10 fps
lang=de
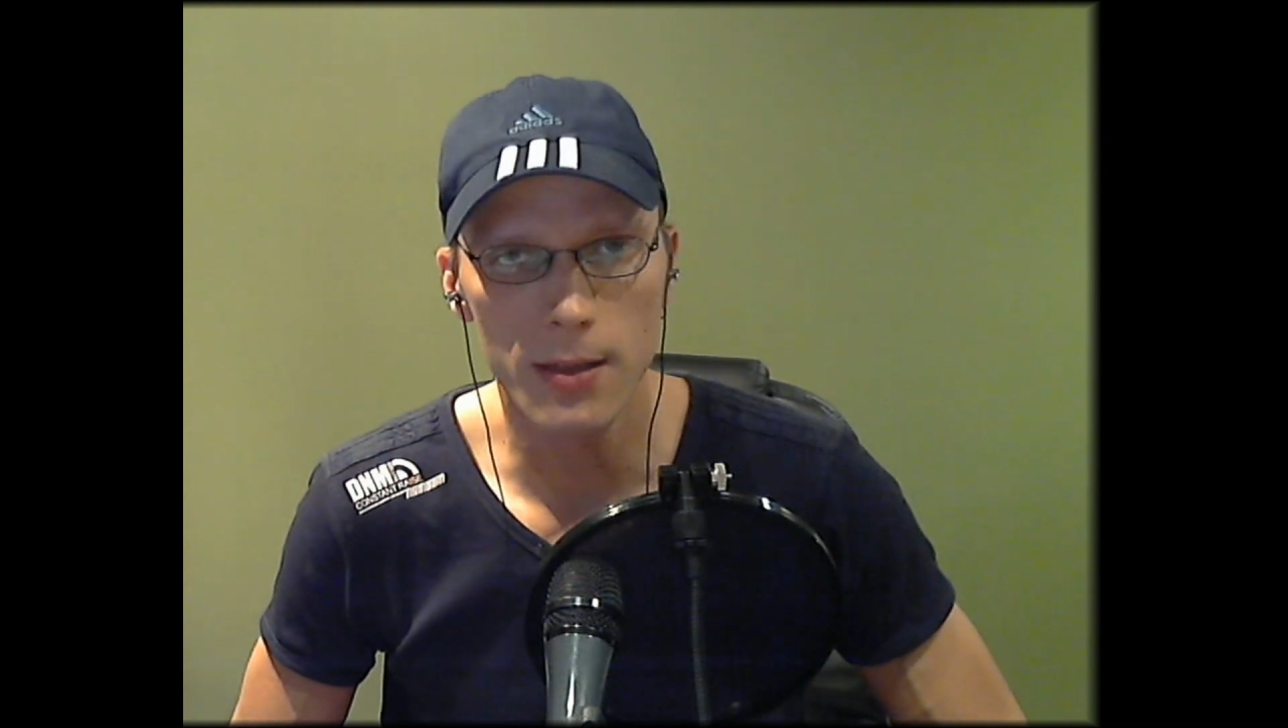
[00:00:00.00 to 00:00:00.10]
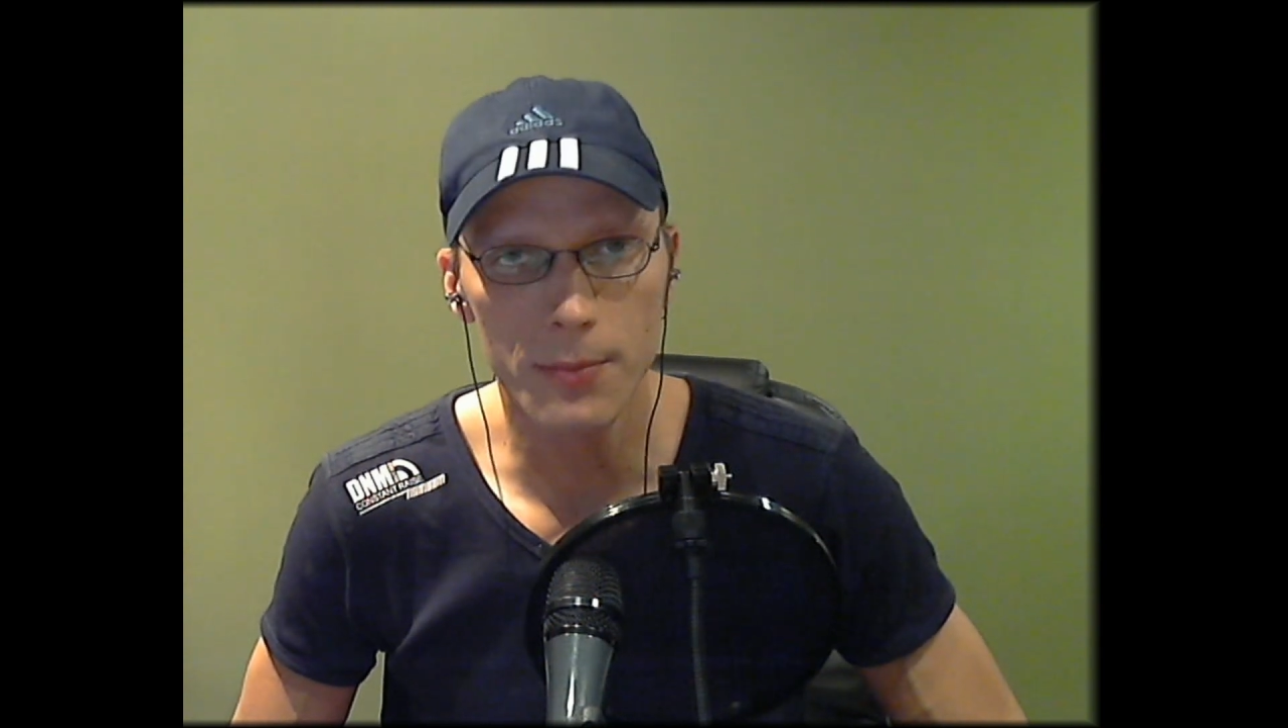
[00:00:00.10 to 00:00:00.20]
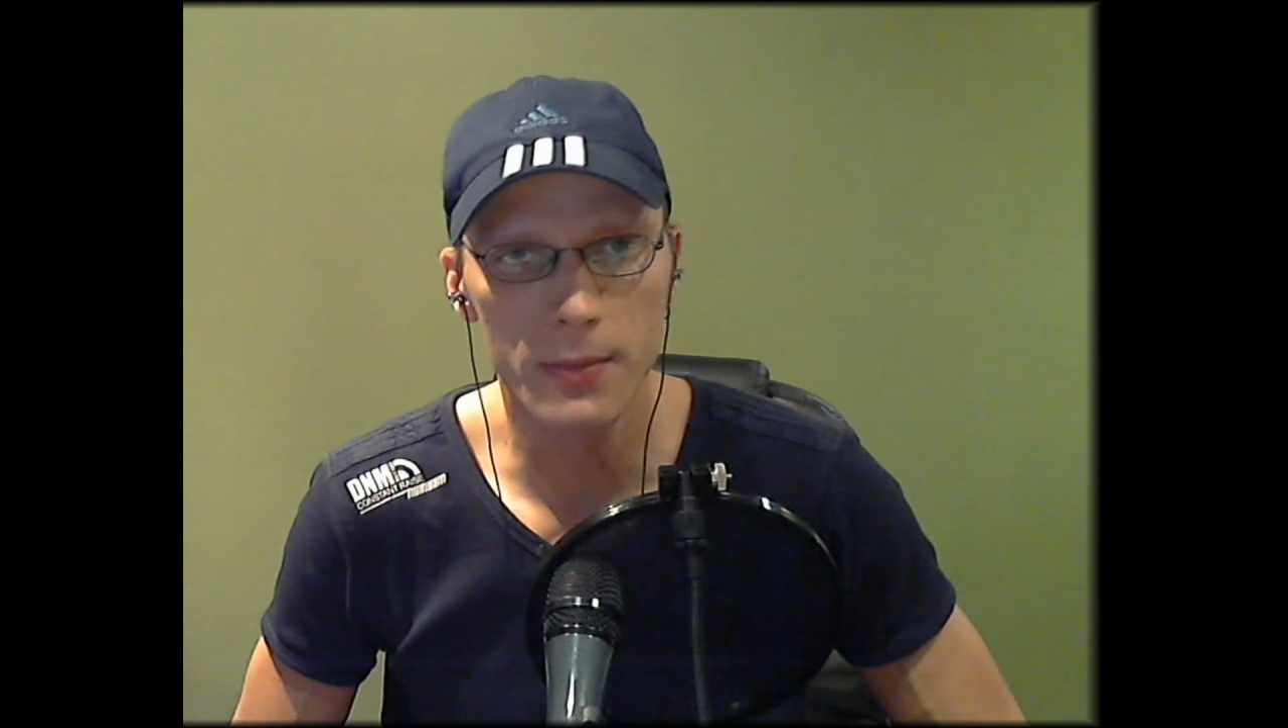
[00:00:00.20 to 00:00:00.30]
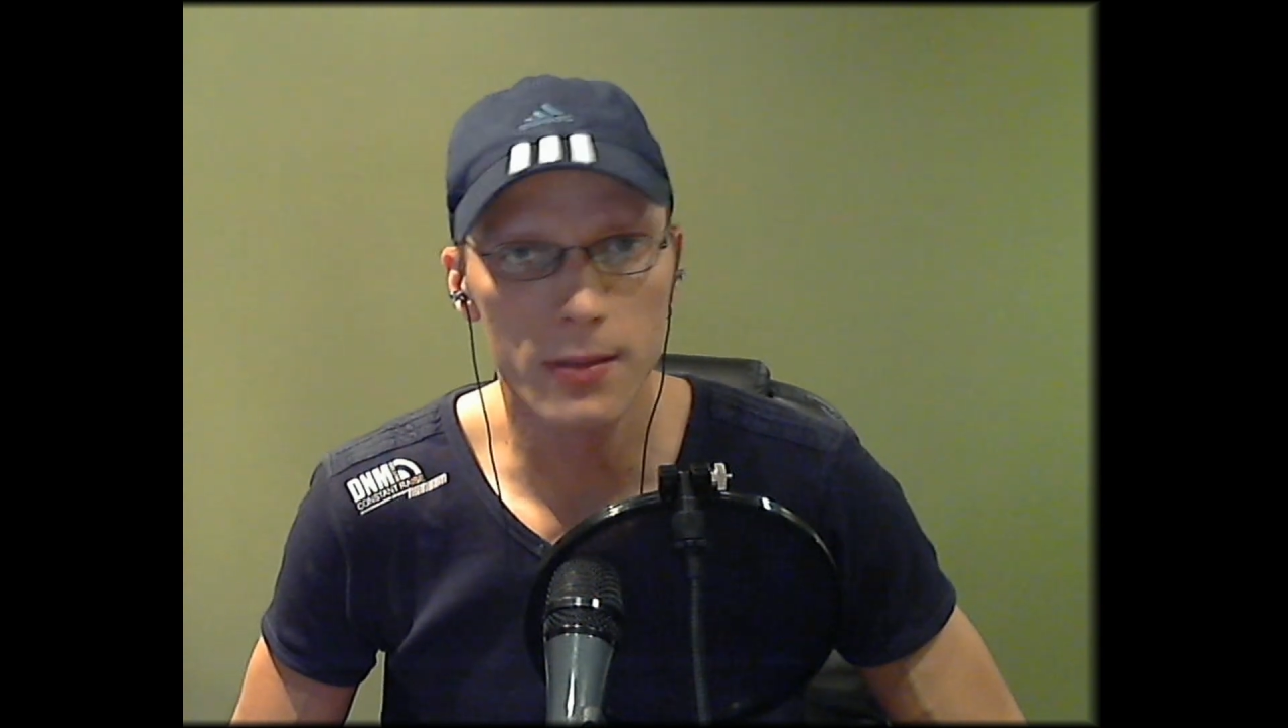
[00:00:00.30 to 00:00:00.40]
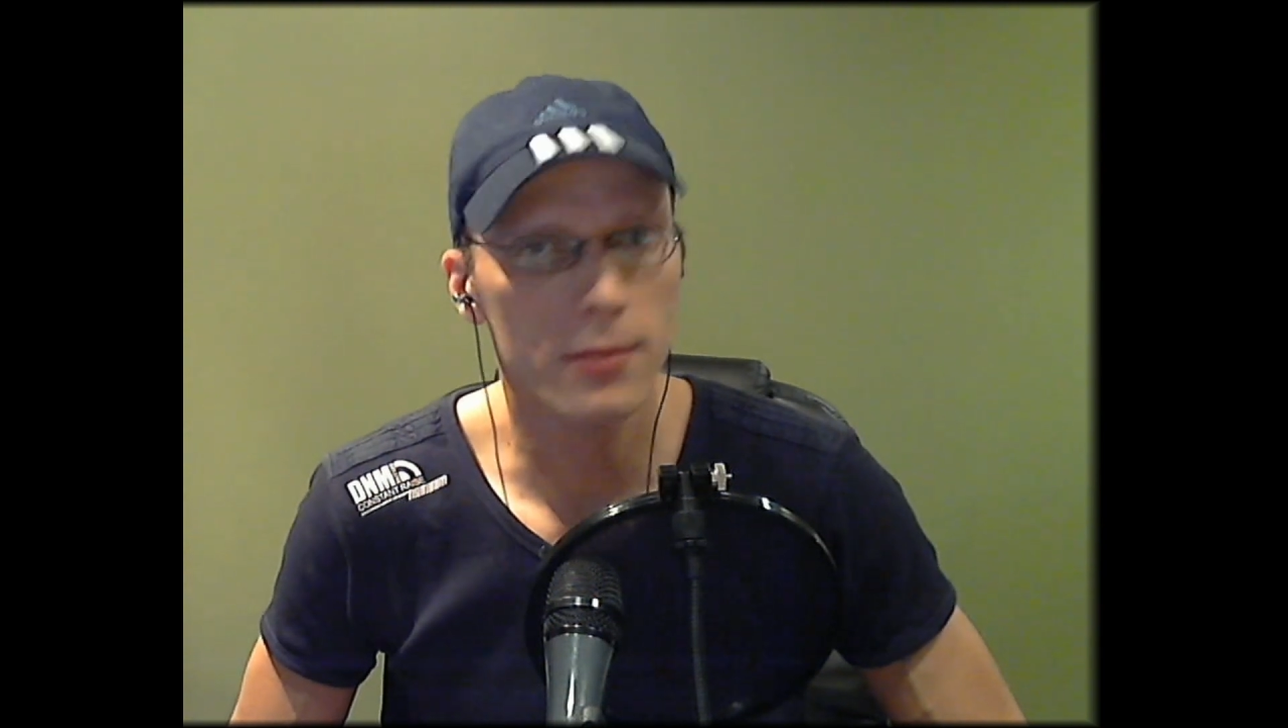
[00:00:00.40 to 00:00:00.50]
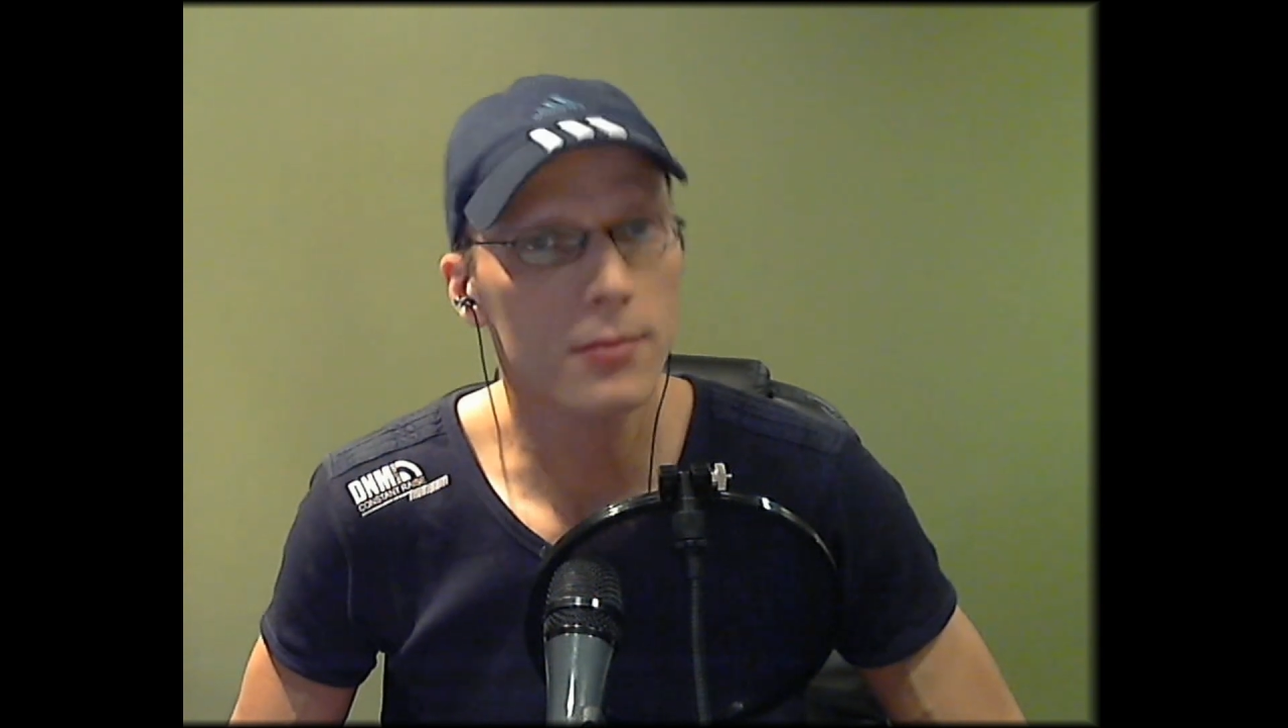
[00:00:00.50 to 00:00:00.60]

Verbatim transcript: habt,